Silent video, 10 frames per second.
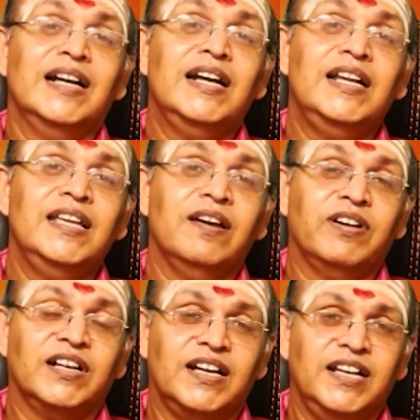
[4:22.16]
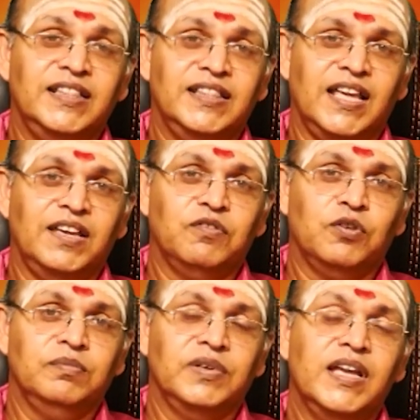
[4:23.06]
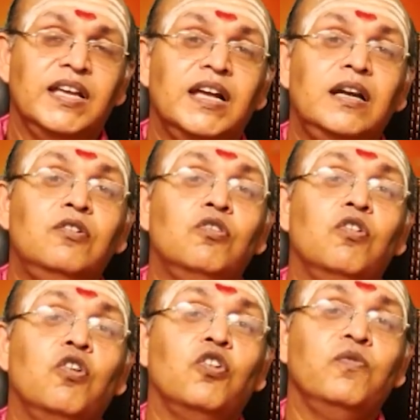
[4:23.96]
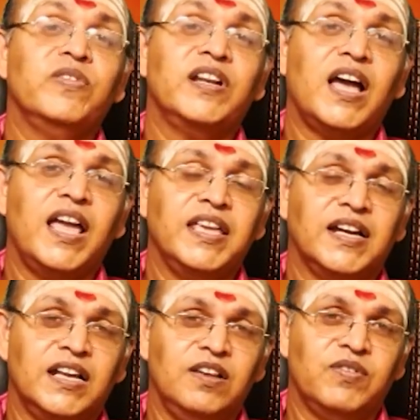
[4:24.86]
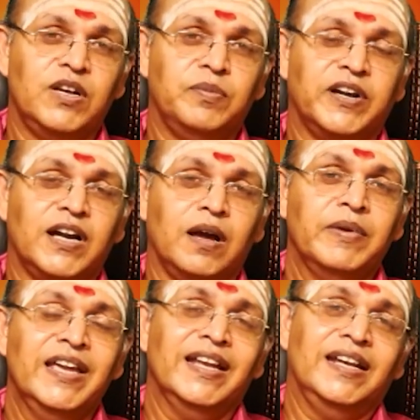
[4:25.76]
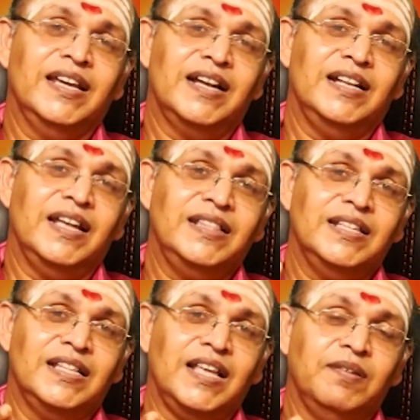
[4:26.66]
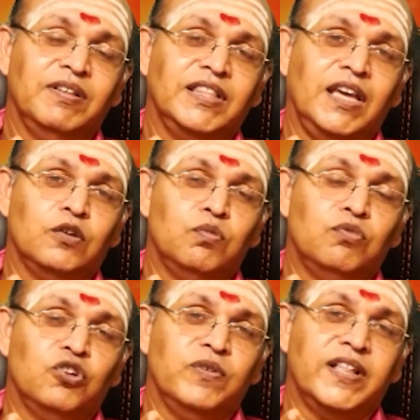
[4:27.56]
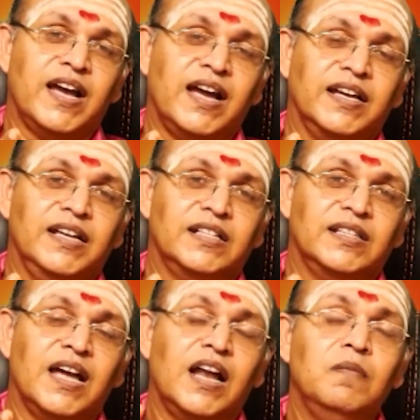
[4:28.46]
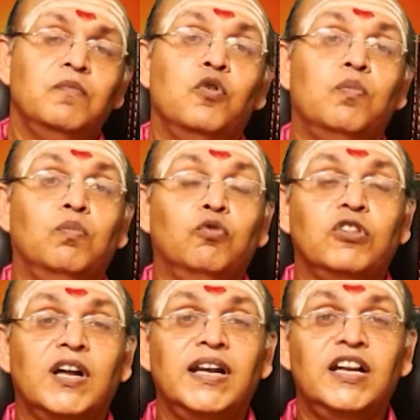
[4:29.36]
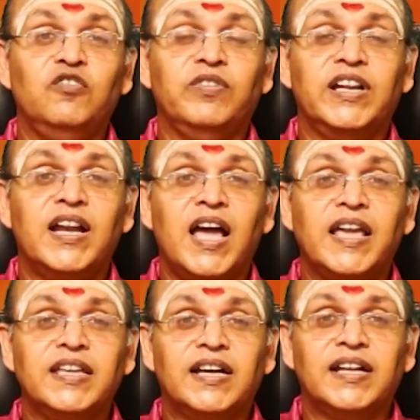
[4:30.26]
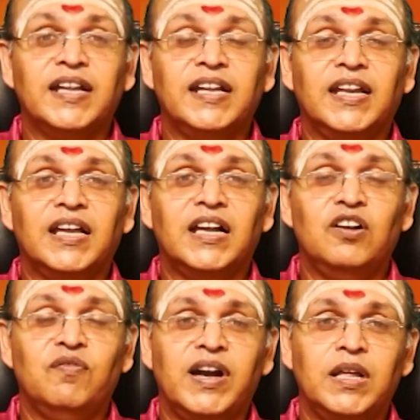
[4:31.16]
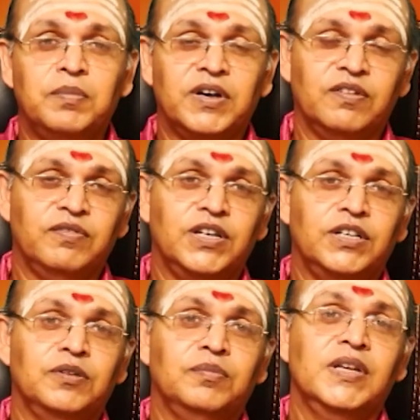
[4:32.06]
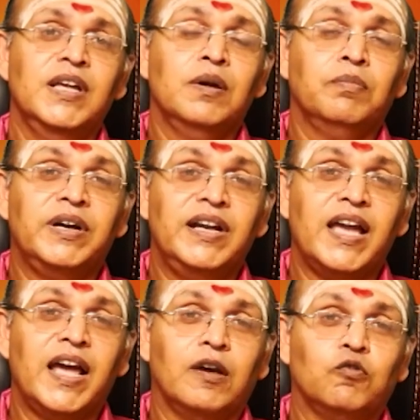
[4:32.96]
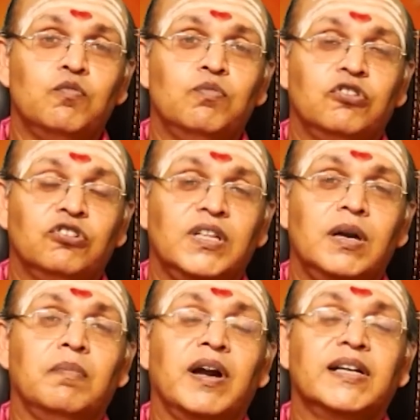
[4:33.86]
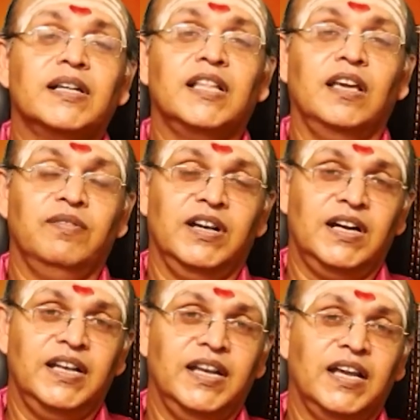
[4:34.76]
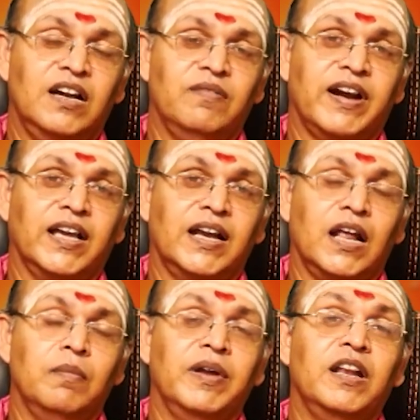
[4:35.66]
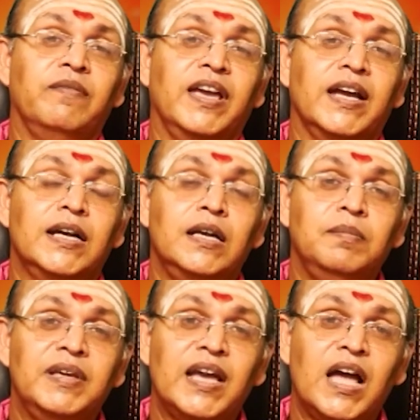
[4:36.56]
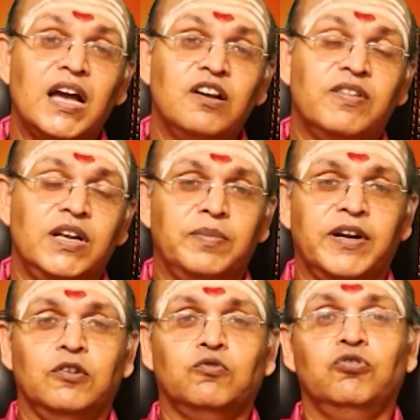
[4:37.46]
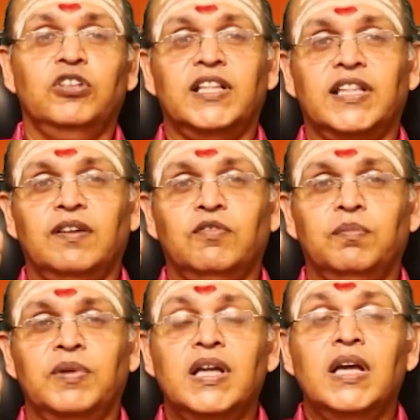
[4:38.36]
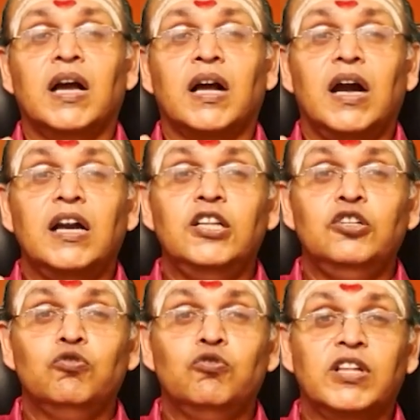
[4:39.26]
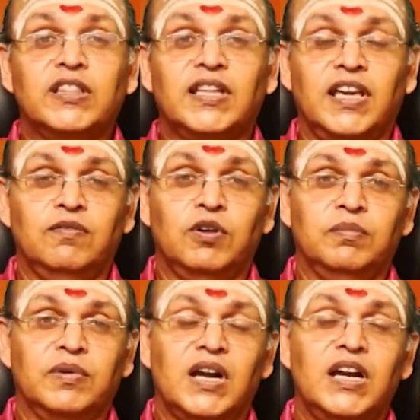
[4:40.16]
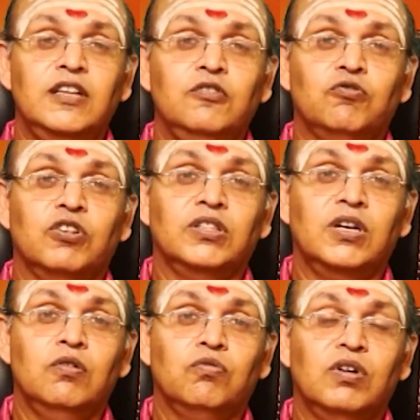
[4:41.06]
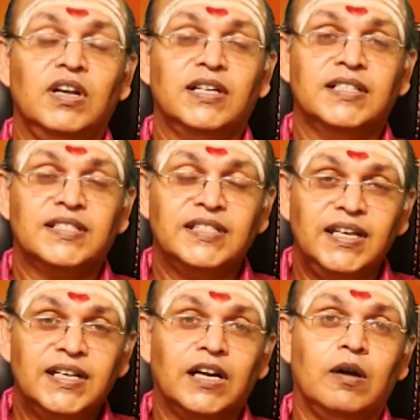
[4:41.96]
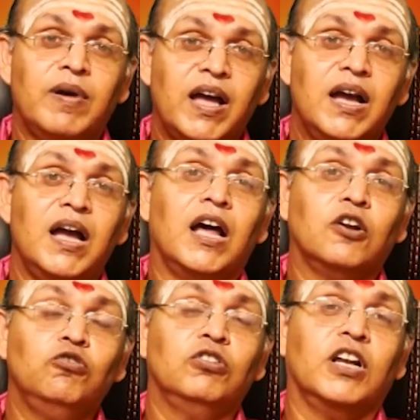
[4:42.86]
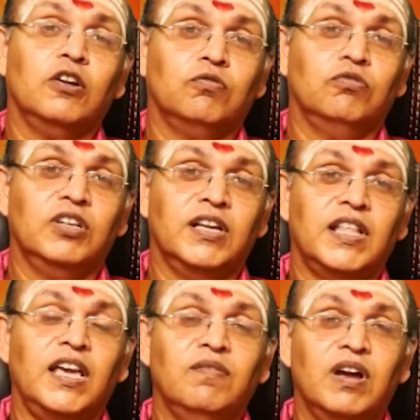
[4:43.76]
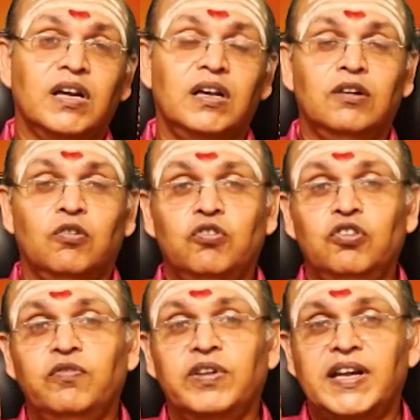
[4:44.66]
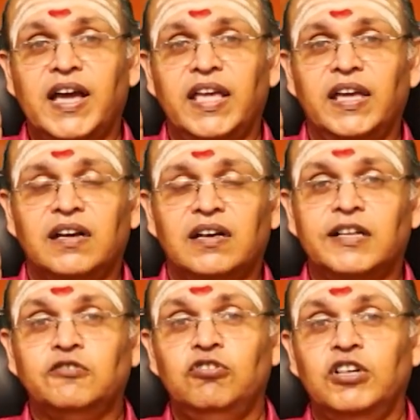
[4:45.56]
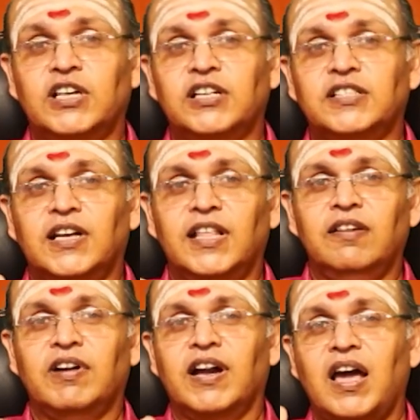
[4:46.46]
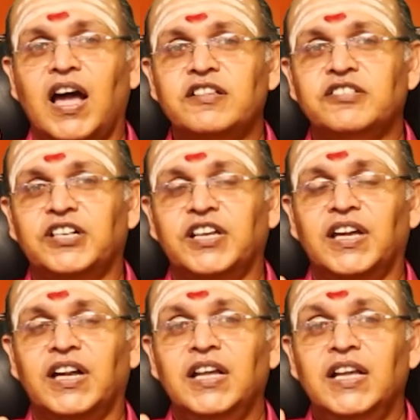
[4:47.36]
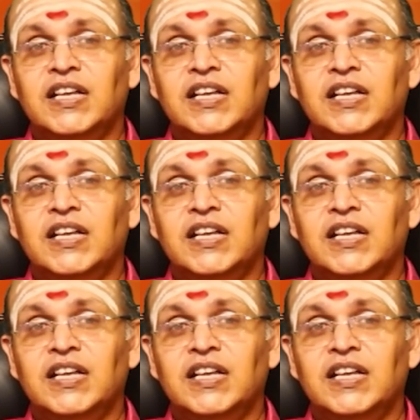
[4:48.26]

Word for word: எளியவர்களின் தெய்வம் எல்லோரும் விநாயகரை வழிபடலாம் நீங்கள் எந்த தெய்வத்தை கும்பிடுவதாக இருந்தாலும் முதலில் விநாயகரை நீங்கள் வழிபட வேண்டும் பிள்ளையாரை கும்பிட்டுத்தான் மற்ற தெய்வங்களை நீங்கள் வணங்கலாம் எனவே எளிமையாக வழிபடக்கூடிய தெய்வம் கலியுகத் தெய்வம் கலியுகத்தில் உங்களுக்கு சீக்கிரமாக அருள் தரக்கூடிய தெய்வங்கள் ஒன்று விநாயகர் நான் சொல்லியிருக்கேன் சில தெய்வங்கள் ஆஞ்சநேயர்